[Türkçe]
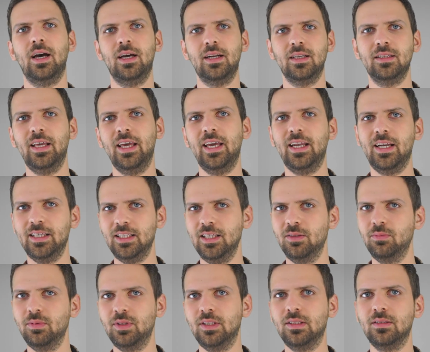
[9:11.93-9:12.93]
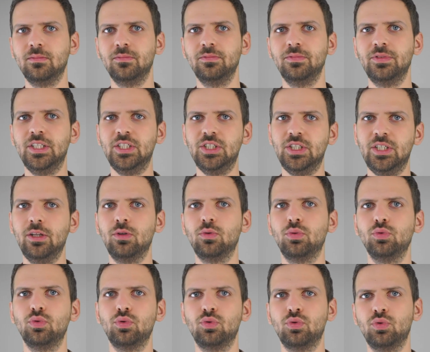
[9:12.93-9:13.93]
Arada herhangi bir dişli
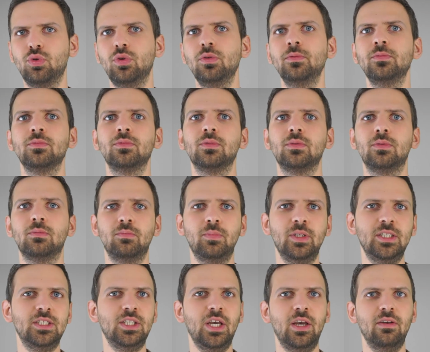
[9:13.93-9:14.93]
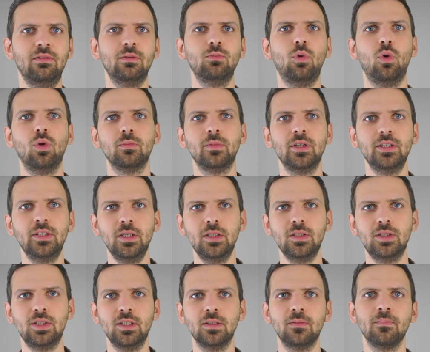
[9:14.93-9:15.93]
kutusu bir çevrim olmadığı
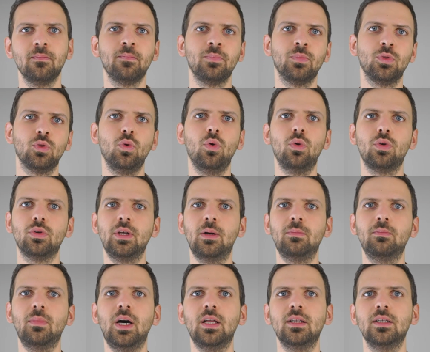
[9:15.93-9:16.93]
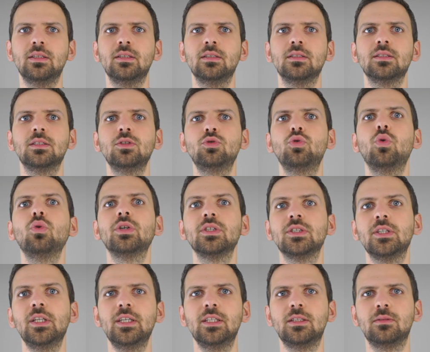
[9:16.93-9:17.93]
için doğrudan bağladığınızda çok
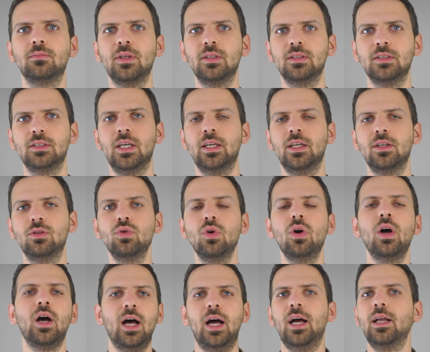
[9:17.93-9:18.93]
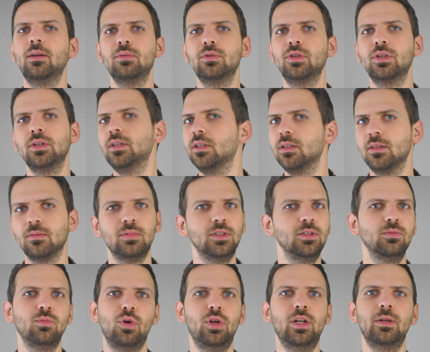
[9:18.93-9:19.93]
hızlı gitmeniz gerekiyor. Halbuki
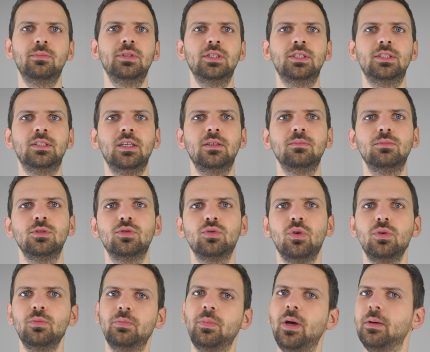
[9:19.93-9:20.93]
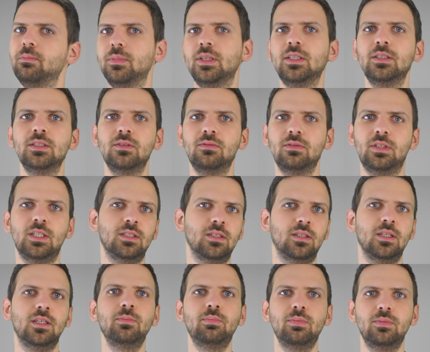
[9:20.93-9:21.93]
bizim öyle bir isteğimiz yok. Ben birinci vitese
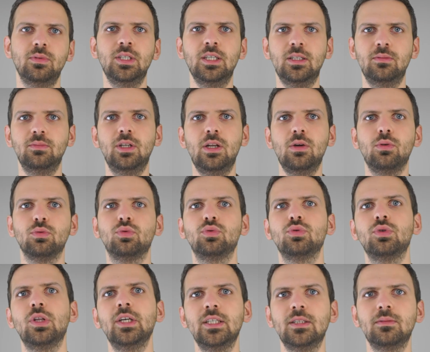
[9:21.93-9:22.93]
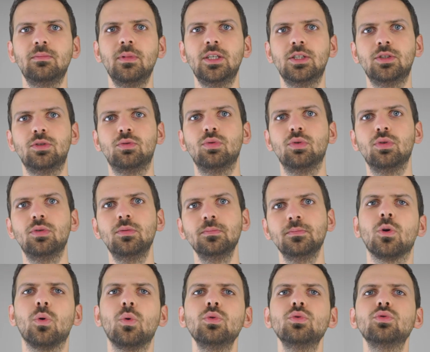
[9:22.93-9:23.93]
takıp 20 ile 30'la gitmek istiyorum.
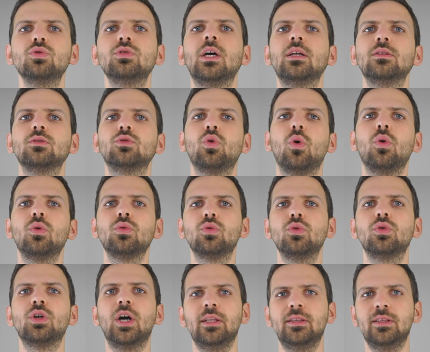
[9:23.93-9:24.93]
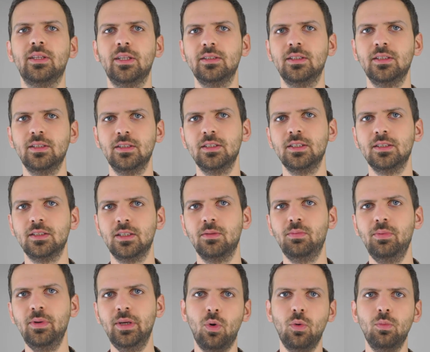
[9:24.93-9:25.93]
O yüzden torku katladığınız
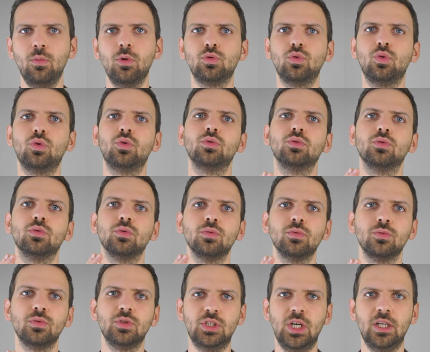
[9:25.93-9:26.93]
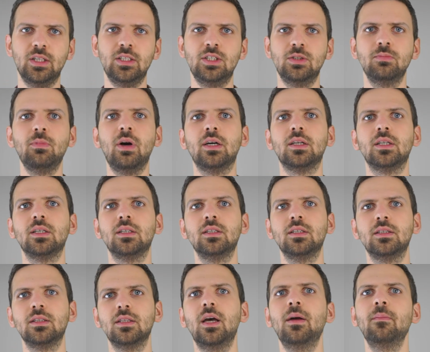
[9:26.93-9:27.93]
gibi o motorun çalışma
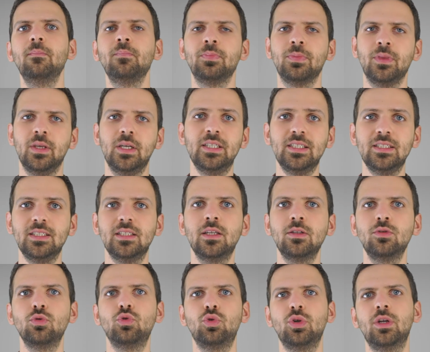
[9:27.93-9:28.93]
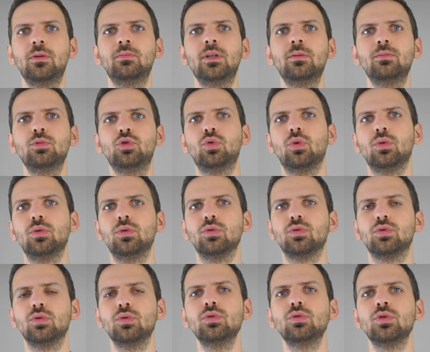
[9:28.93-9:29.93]
aralığında hızı da düşürebilmiş
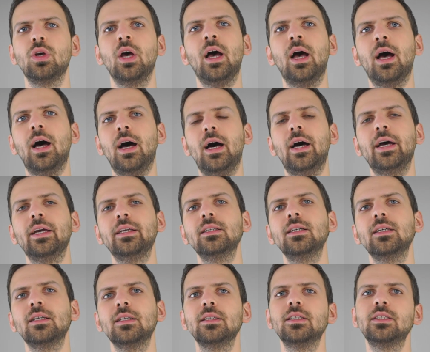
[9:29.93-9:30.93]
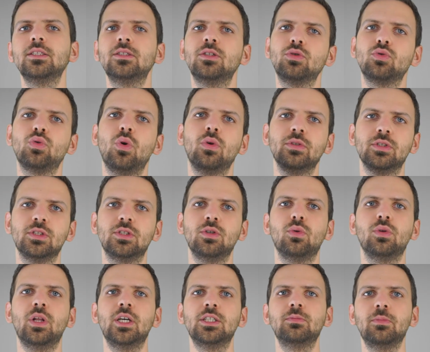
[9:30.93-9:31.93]
oluyorsunuz. Aynı işte son hıza
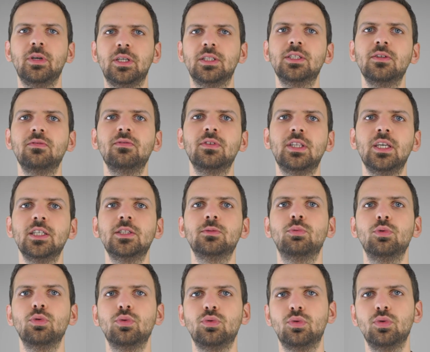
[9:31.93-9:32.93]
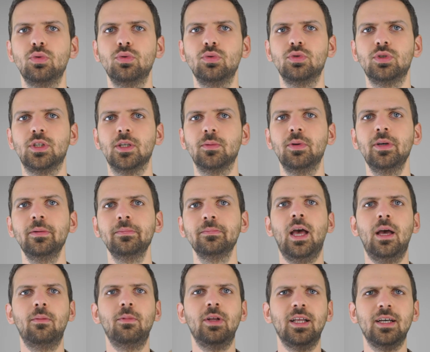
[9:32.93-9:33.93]
ulaşmak için vites büyüttüğünüz gibi.
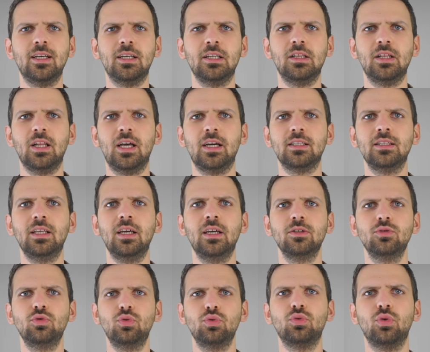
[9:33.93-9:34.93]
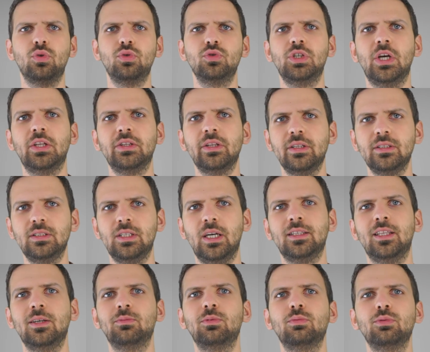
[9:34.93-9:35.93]
Hemen akıllarda şu soru
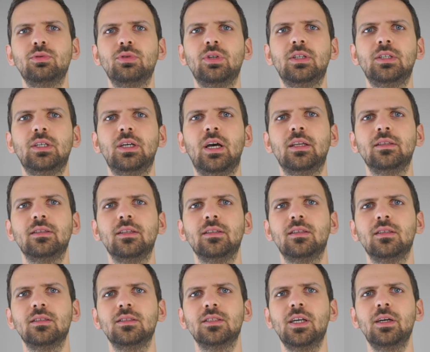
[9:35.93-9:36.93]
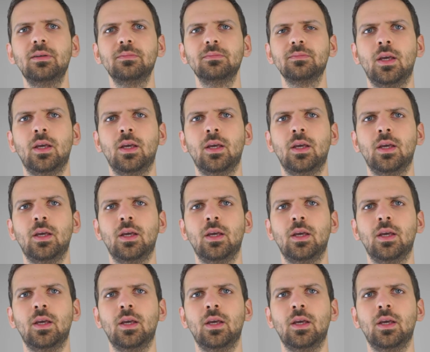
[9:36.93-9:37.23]
canlanacak tabi bunları anlatınca.